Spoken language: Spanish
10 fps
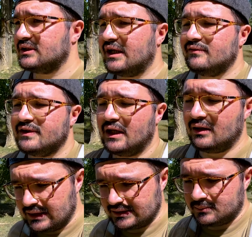Que al final
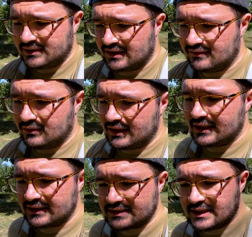las
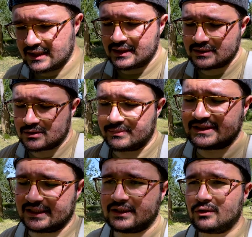limitaciones son
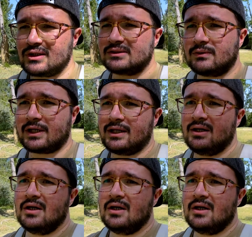bastante locas porque